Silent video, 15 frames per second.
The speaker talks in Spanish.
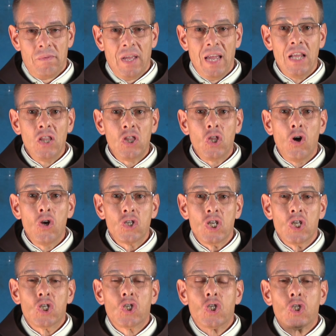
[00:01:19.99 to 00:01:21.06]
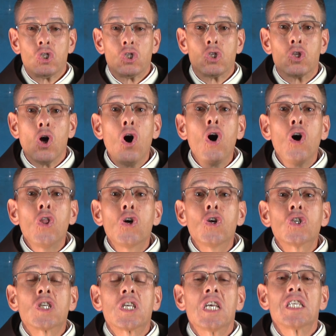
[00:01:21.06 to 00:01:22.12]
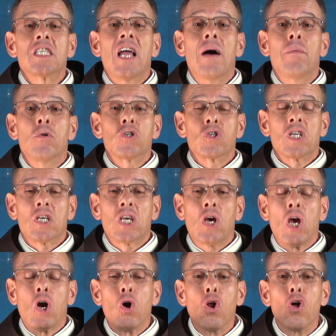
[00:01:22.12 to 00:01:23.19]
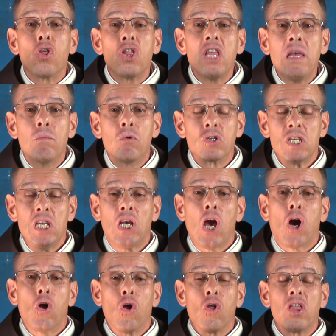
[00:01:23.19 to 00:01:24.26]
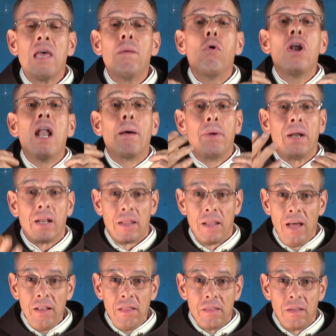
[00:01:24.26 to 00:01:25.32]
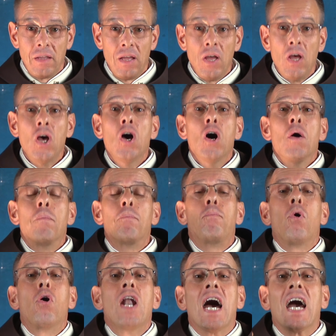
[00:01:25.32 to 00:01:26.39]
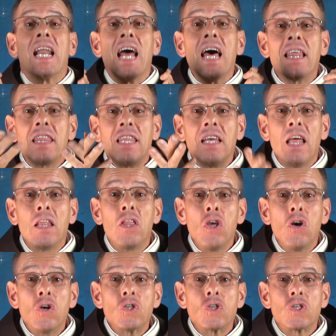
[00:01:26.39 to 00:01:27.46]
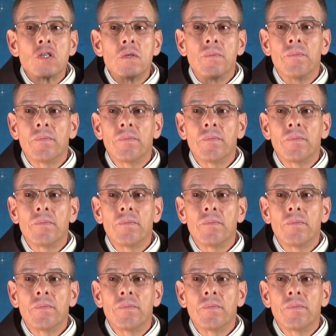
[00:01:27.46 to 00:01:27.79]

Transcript: Entonces, todos que estamos, que conocimos y que conocemos la verdad, por la gracia de Dios,